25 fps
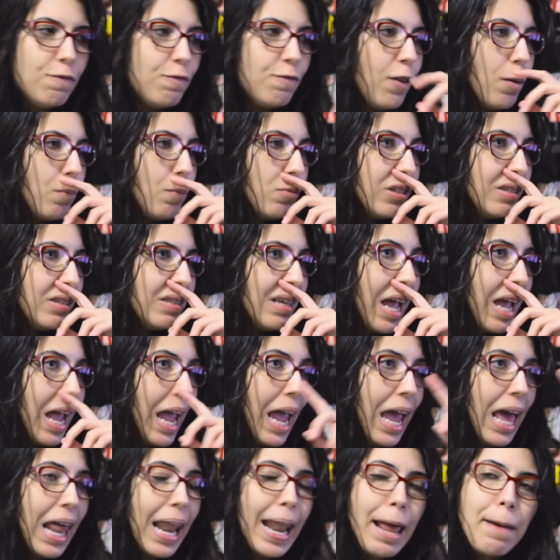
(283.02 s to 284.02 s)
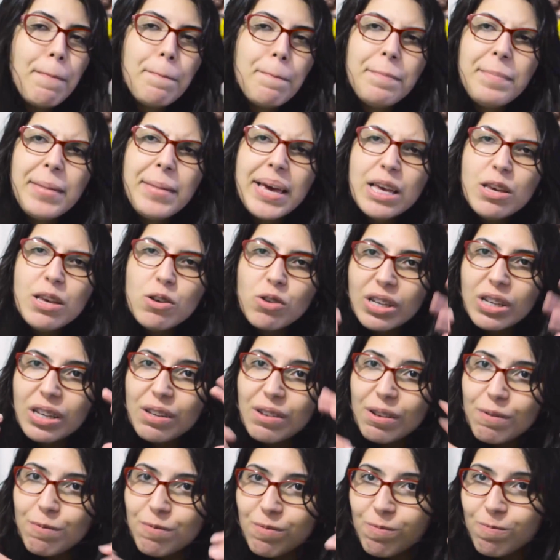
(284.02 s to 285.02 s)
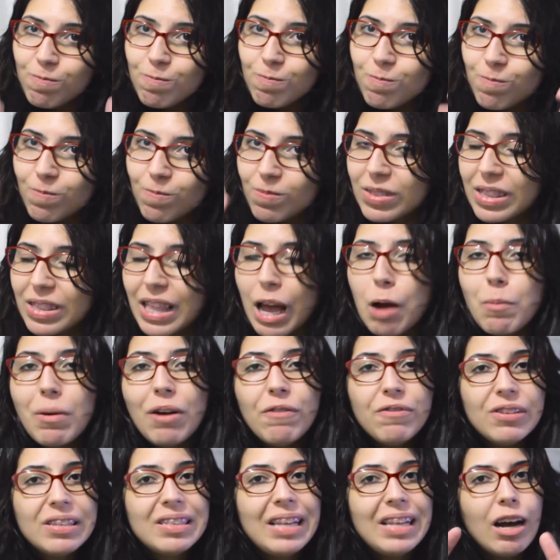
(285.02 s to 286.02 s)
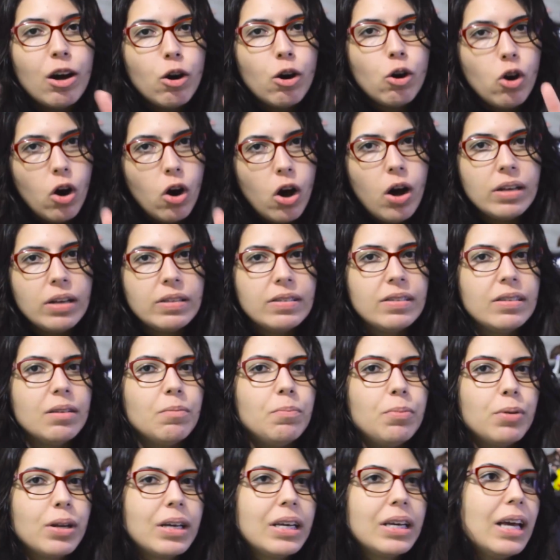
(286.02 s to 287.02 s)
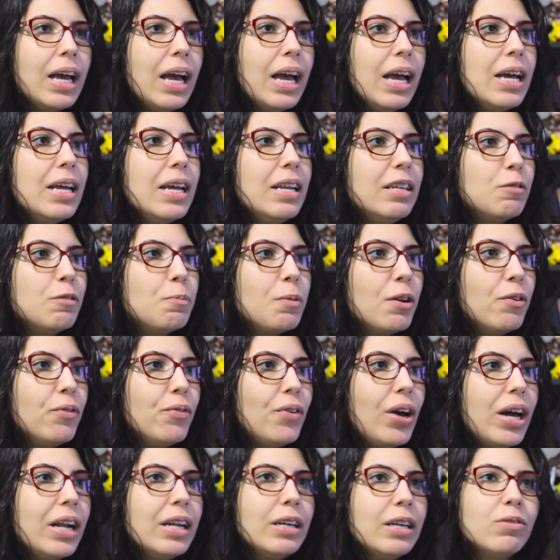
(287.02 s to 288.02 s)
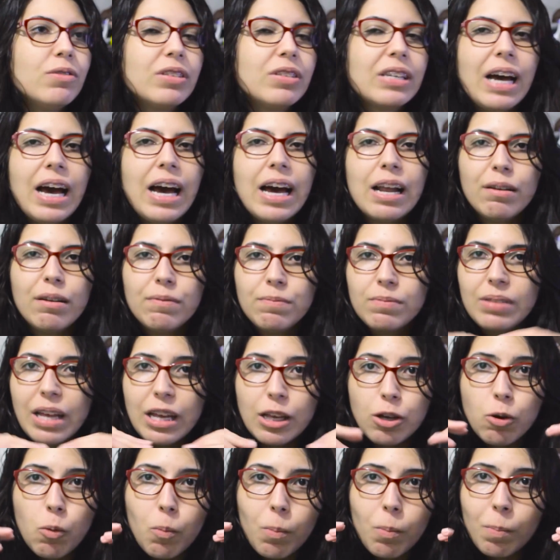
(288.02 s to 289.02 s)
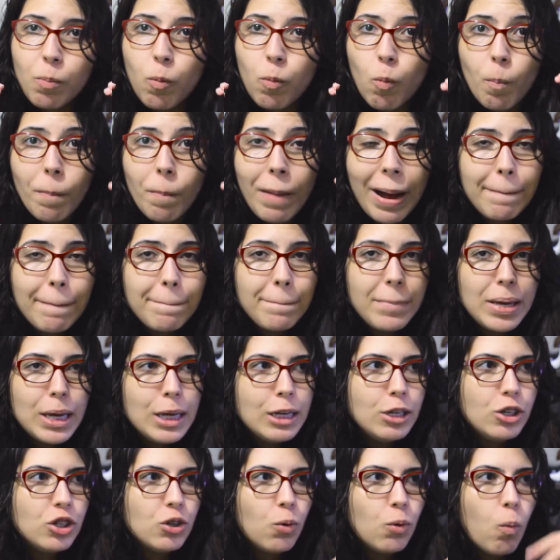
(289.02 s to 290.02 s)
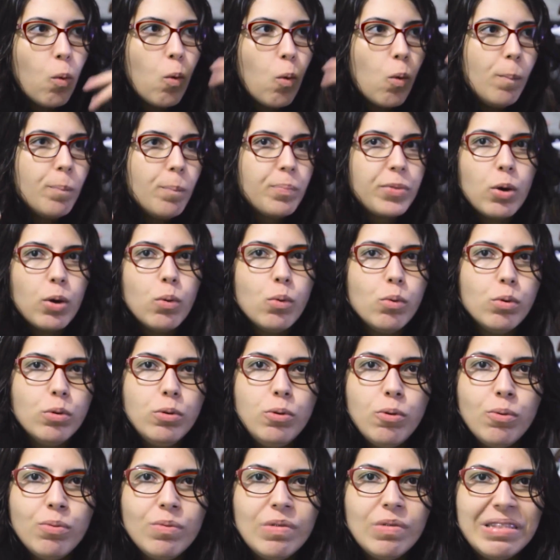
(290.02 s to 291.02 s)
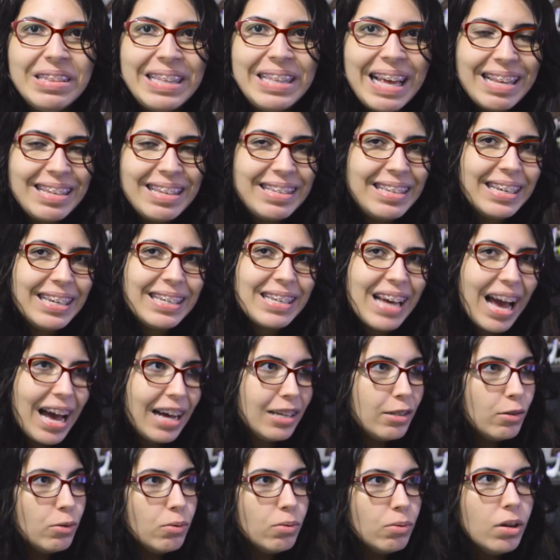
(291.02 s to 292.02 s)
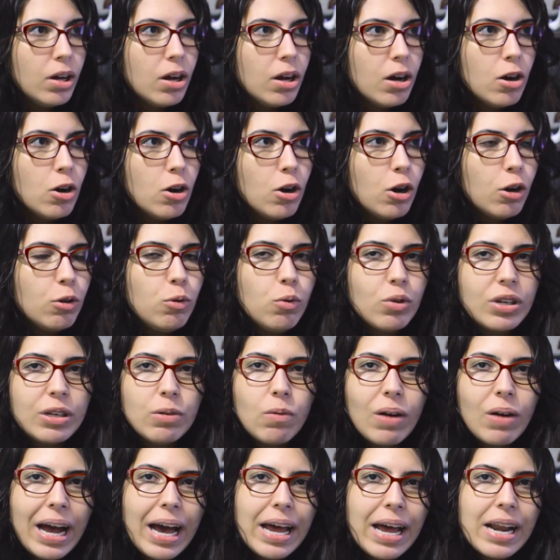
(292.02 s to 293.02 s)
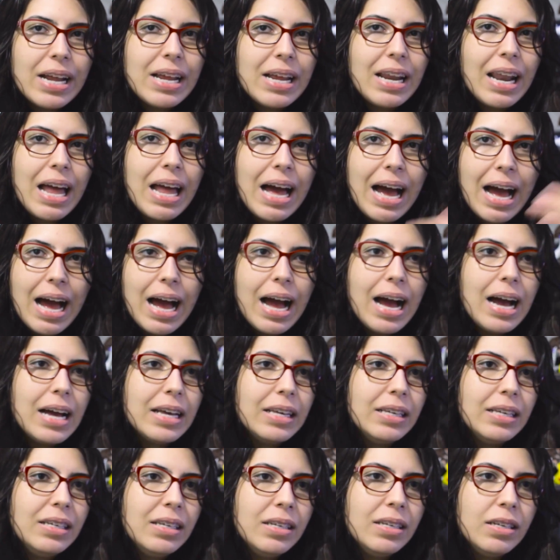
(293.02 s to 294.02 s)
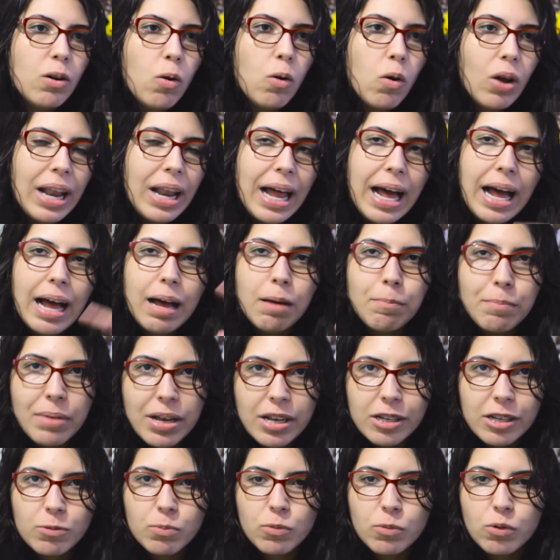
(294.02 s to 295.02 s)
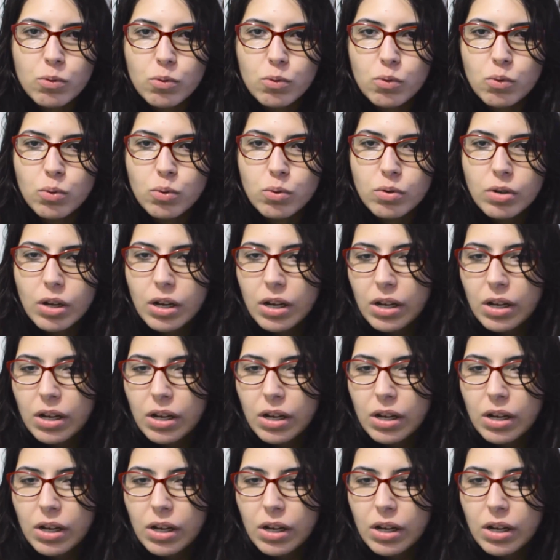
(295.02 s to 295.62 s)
vamos dizer, ela é meio que tem uma vista grossa, porque eles preferem que os caras tenham uma mídia, um conteúdo desenhado, do que o cara ir lá e, e rolar mesmo o,